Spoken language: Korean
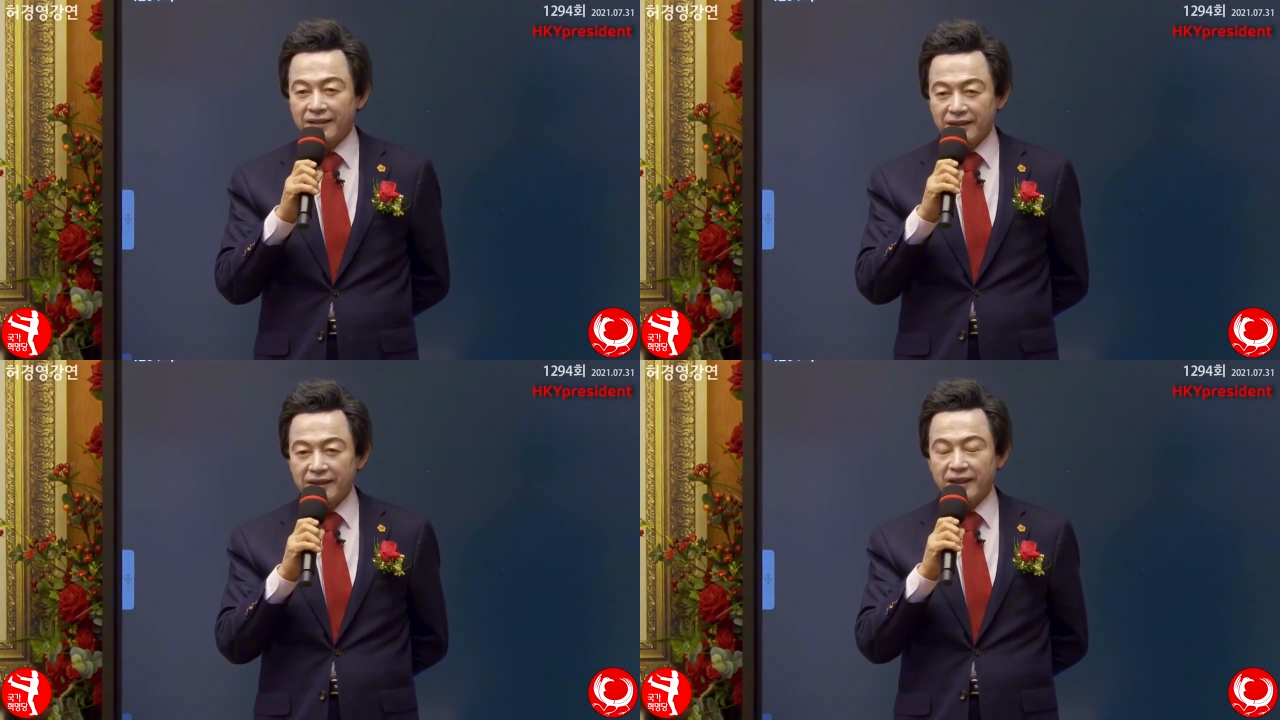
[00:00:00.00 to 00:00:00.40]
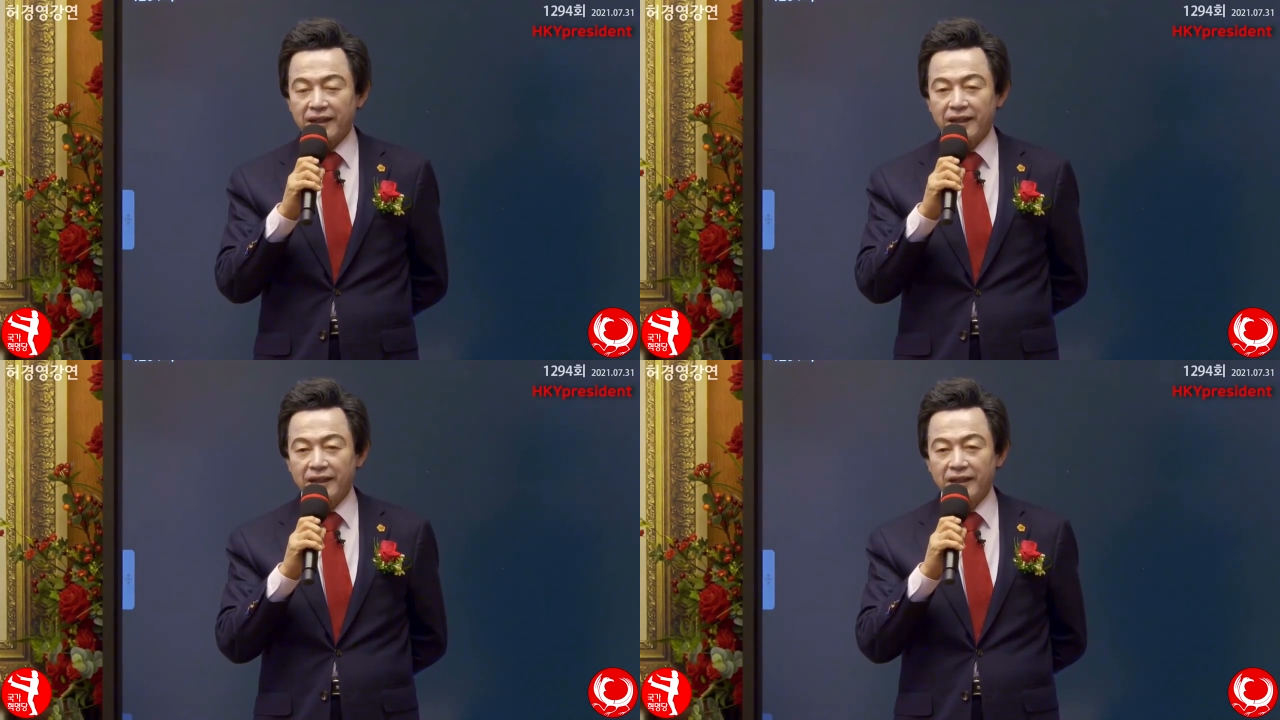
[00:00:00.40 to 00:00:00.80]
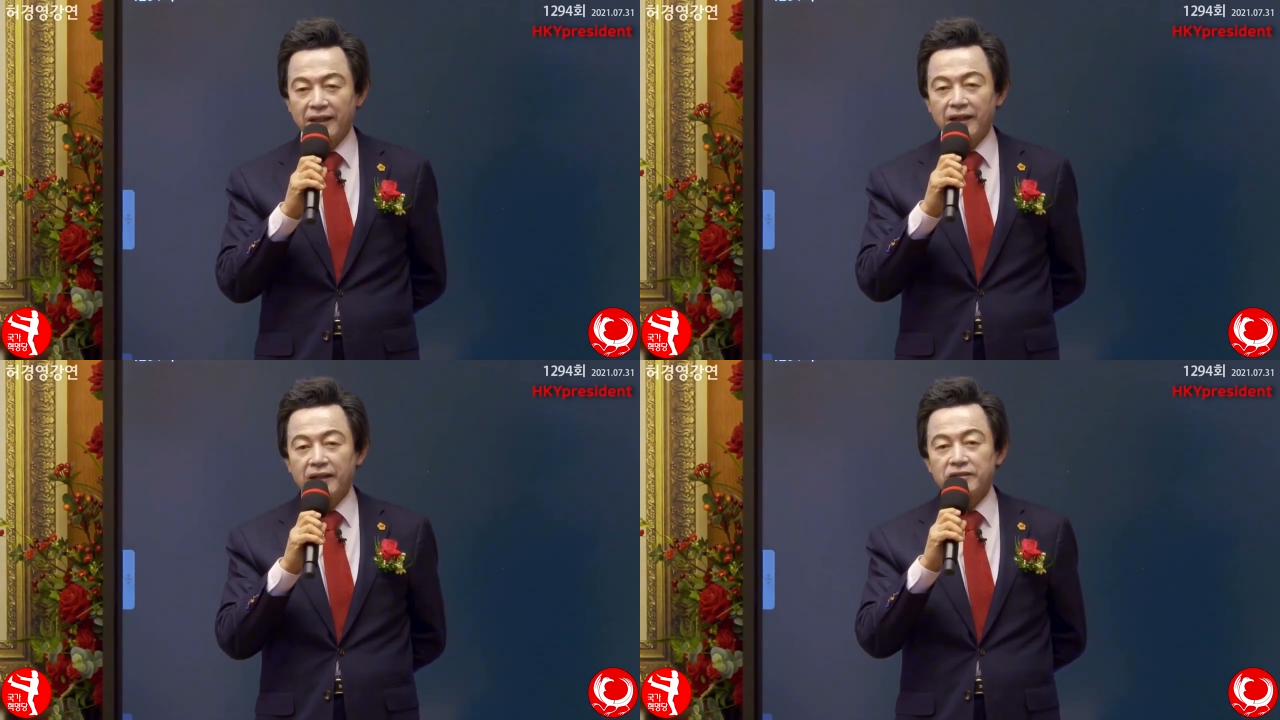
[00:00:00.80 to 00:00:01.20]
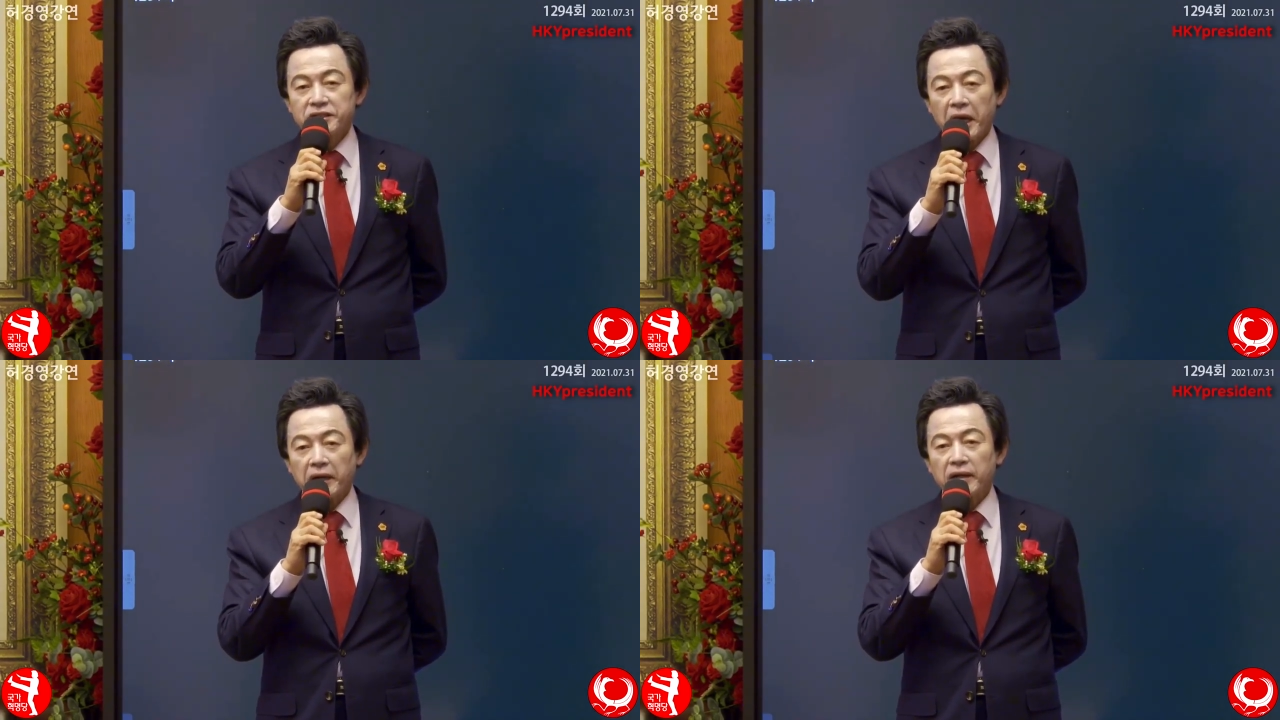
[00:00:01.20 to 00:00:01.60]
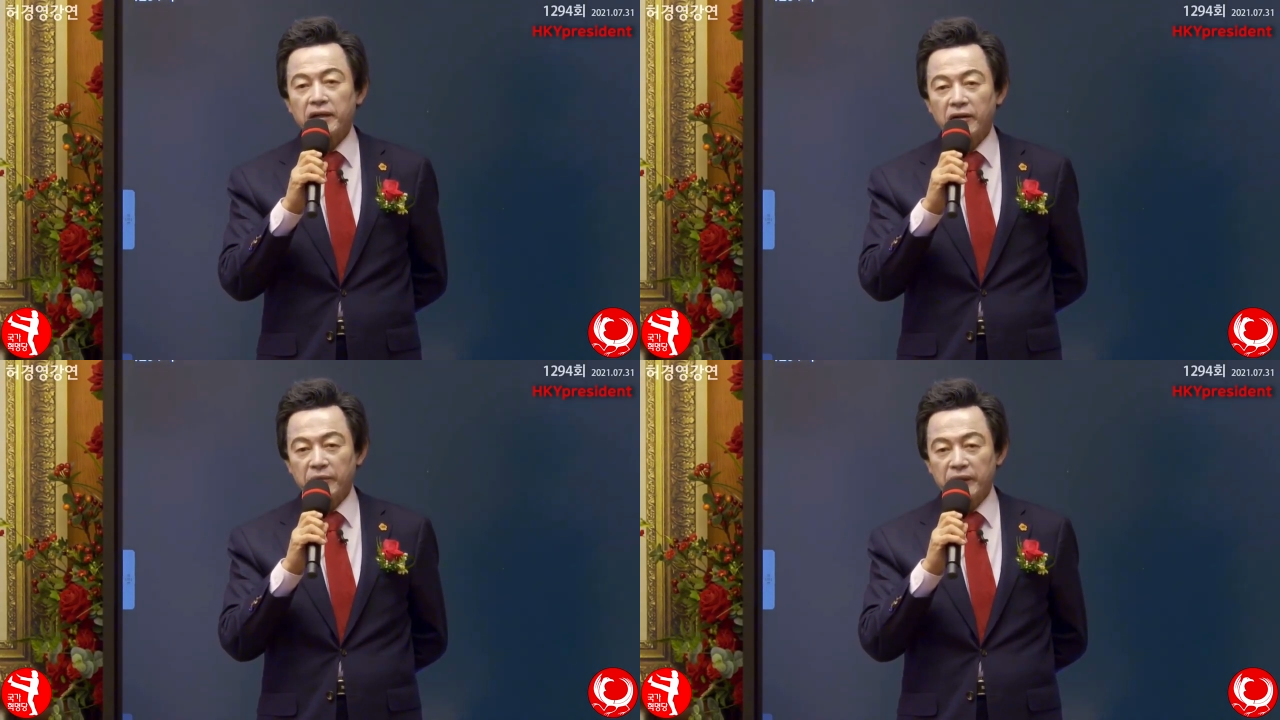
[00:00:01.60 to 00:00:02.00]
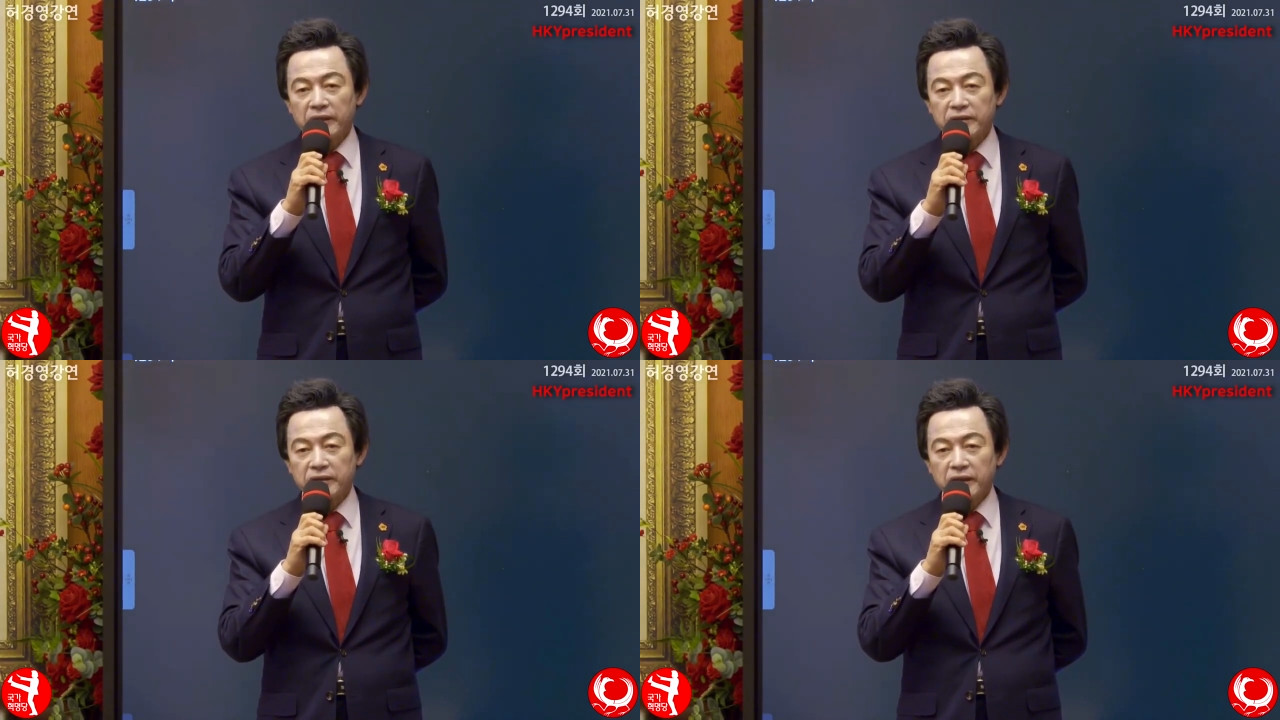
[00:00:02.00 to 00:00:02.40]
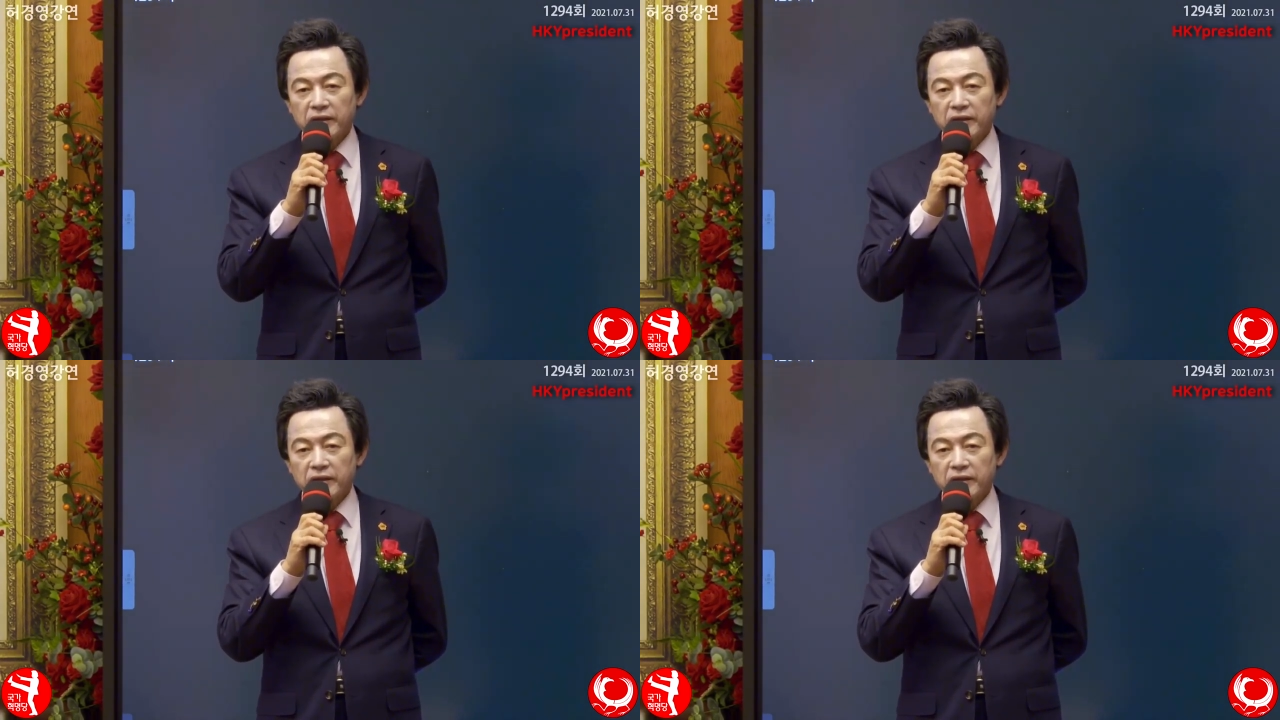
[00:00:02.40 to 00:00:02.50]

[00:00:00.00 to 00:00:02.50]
그러니까 책을 나오면은